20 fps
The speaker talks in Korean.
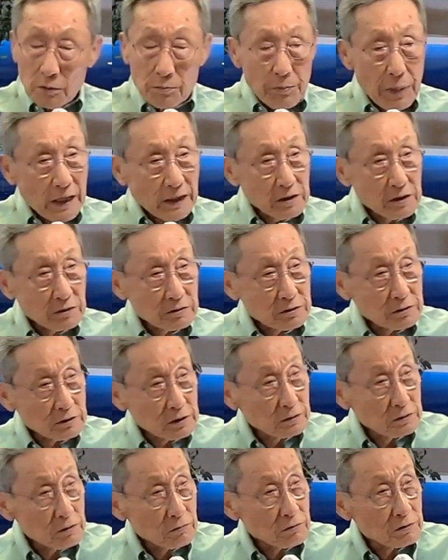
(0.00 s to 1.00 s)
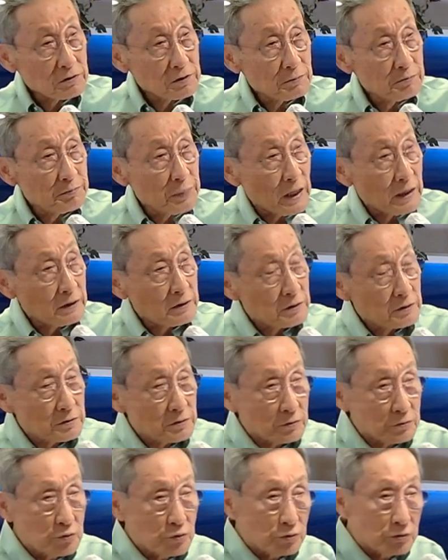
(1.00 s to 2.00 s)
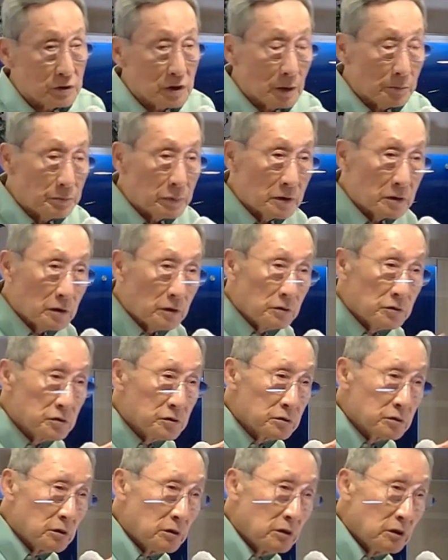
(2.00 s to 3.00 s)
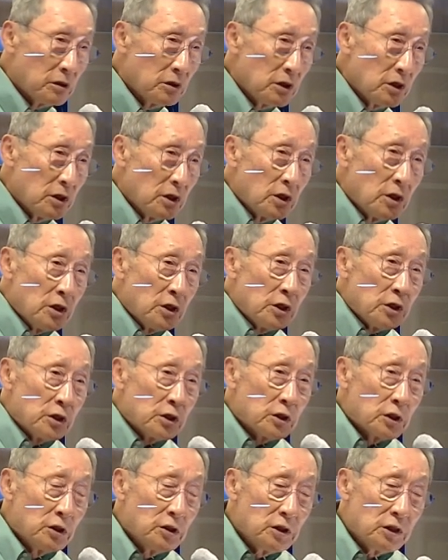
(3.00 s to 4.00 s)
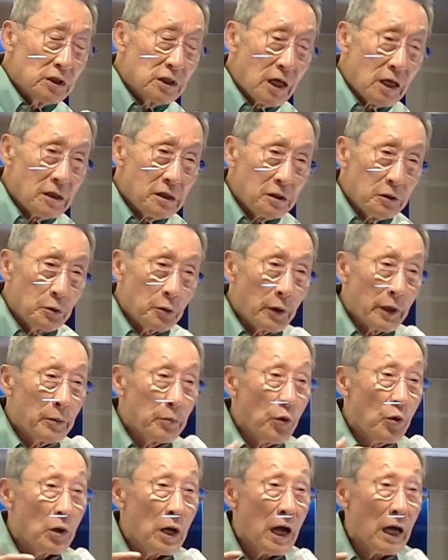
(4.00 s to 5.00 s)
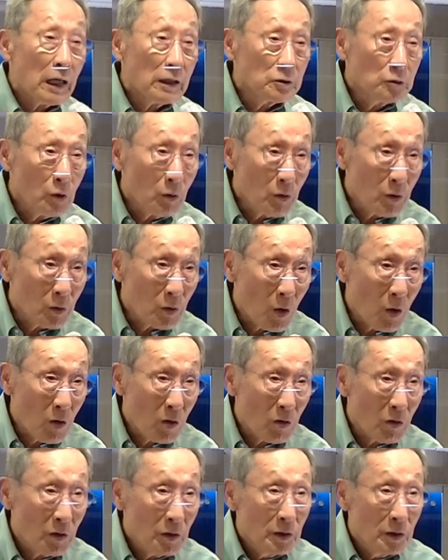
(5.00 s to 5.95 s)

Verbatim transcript: 바이러스가 들어왔으면 바이러스를 죽여버려서 건강을 회복하도록